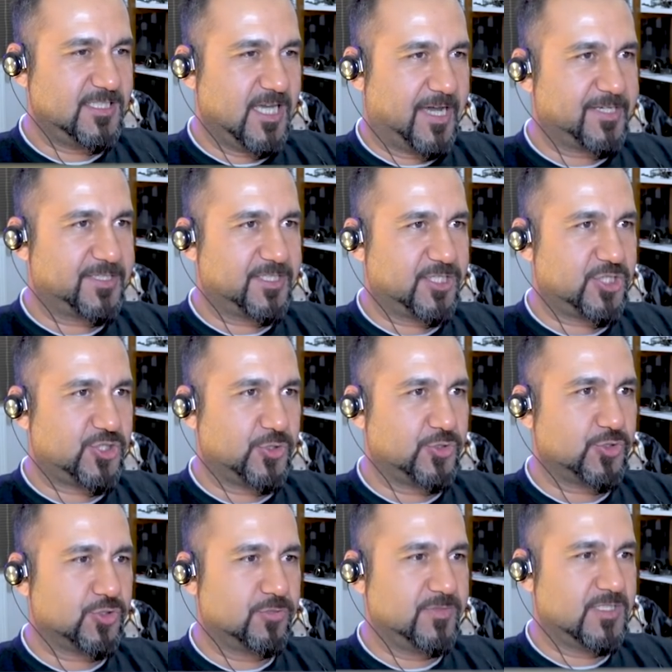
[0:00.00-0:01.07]
Yardır
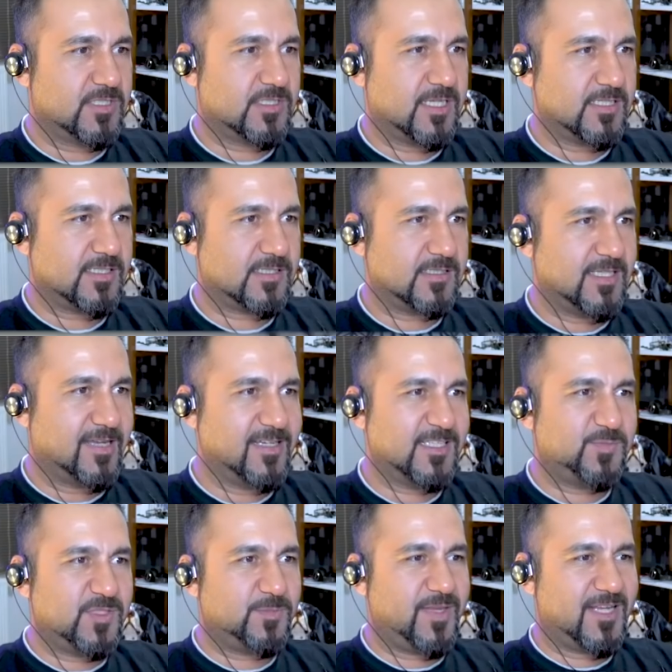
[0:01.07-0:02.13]
çocuğum iç ses.
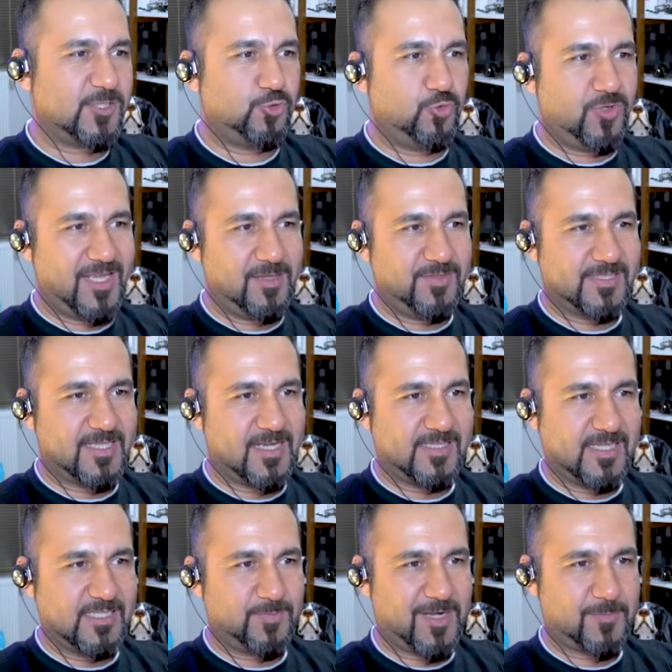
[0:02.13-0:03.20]
Yalnız biz biraz yürüyelim
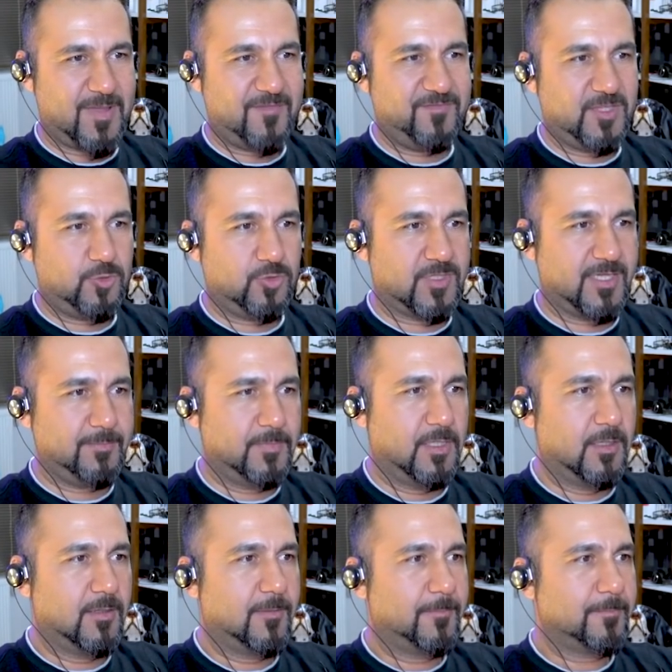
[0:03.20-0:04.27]
isterseniz. Bak ben videodayım.
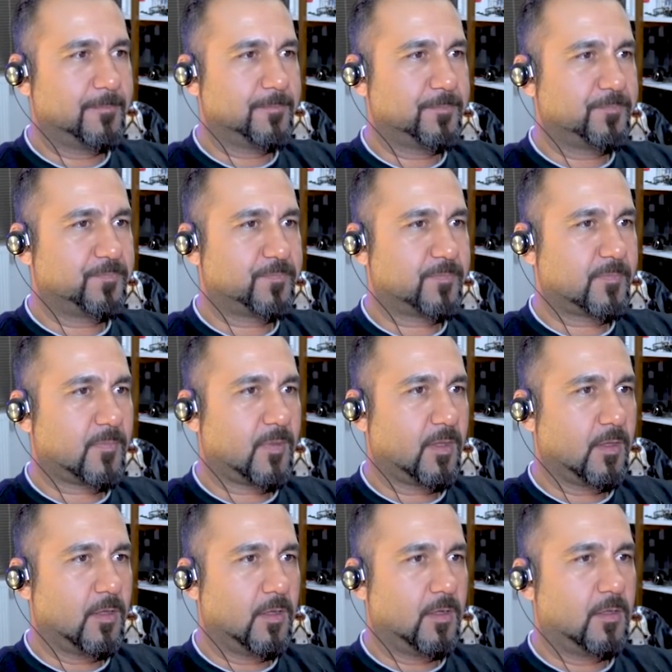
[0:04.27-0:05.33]
Yo sen yürü
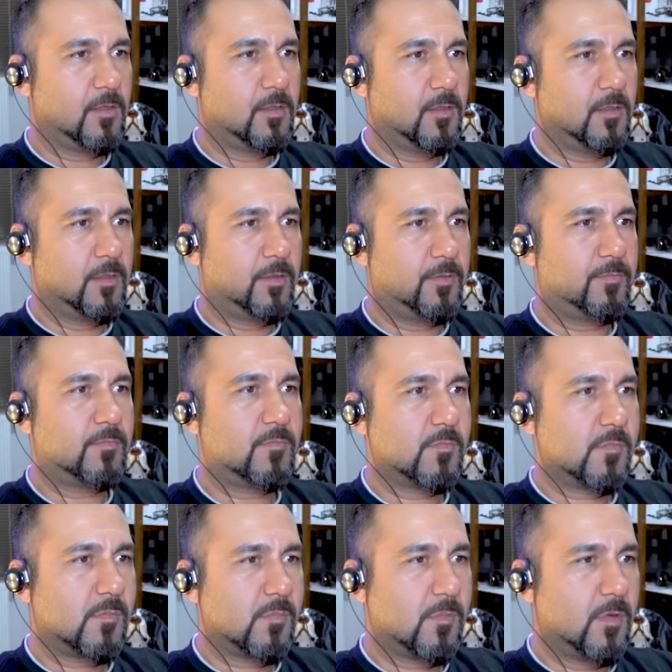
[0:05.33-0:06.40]
daha Furkan ben
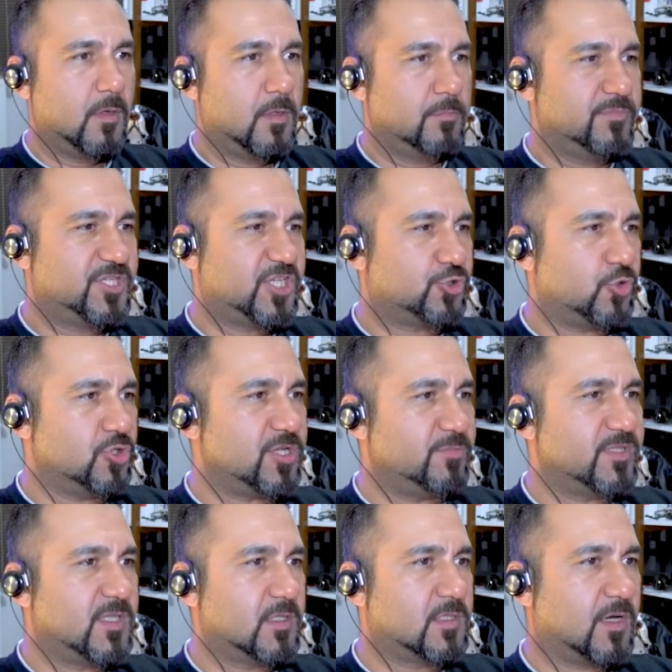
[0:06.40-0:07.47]
vuracağım. Bir şey söyleyeceğim
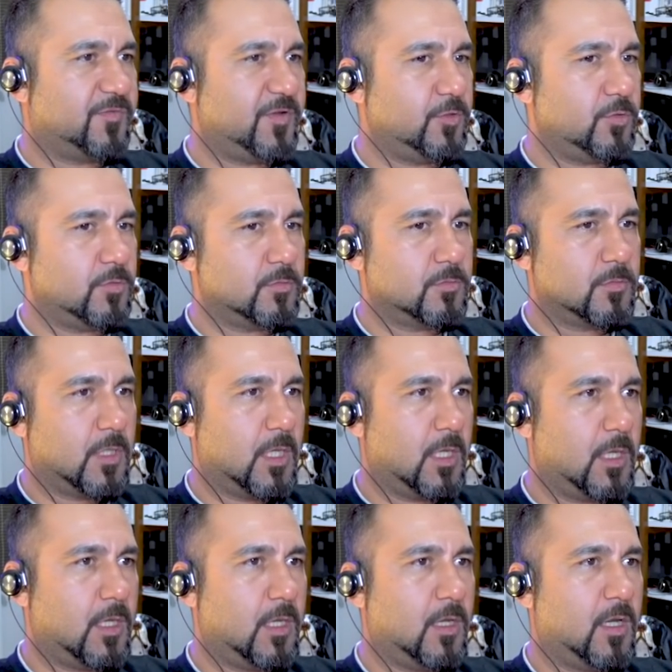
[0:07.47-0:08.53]
biz ne tarafa...
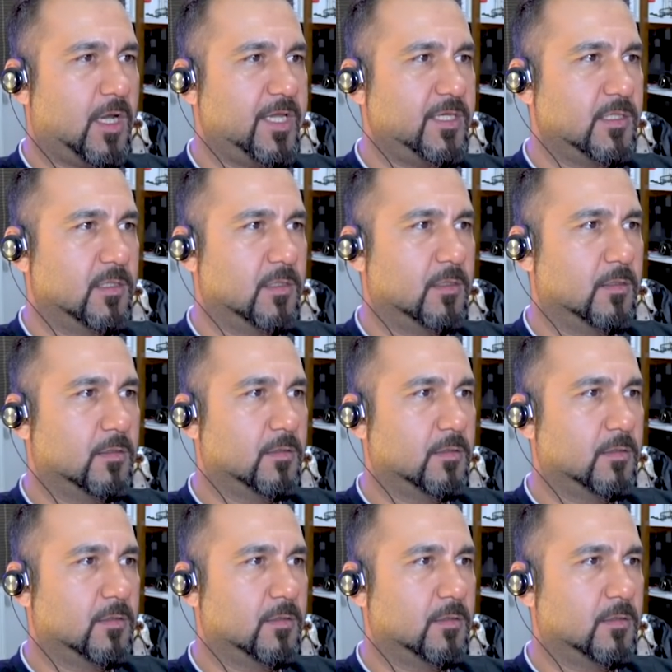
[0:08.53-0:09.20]
Ha aynı.